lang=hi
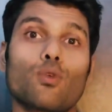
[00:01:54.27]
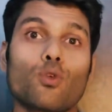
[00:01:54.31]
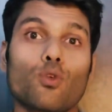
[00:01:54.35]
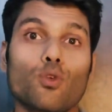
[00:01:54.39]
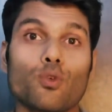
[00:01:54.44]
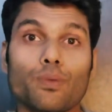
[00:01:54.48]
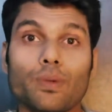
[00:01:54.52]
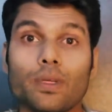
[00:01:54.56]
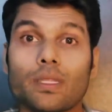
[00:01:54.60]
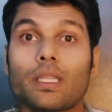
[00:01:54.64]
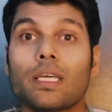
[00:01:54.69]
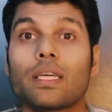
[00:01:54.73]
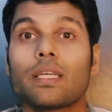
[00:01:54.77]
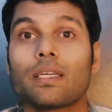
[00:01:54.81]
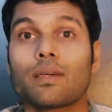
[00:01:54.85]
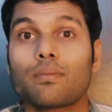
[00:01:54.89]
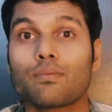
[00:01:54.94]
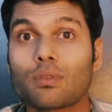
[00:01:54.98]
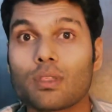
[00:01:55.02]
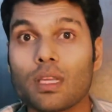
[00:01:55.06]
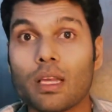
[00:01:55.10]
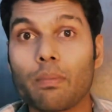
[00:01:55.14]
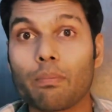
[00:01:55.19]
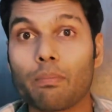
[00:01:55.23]
कोई भी दयम
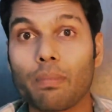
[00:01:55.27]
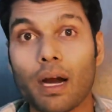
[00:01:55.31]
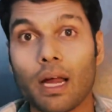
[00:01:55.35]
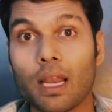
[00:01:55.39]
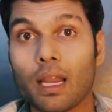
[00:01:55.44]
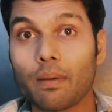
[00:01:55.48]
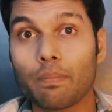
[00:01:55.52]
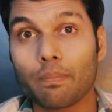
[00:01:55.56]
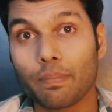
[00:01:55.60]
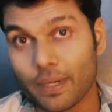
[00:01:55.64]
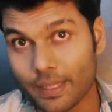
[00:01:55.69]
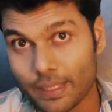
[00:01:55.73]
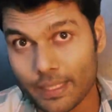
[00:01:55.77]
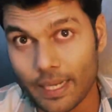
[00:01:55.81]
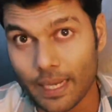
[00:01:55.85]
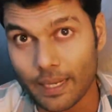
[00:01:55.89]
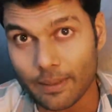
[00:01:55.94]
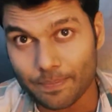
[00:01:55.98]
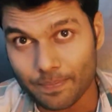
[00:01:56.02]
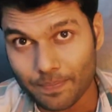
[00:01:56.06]
से पाला पड़ जाए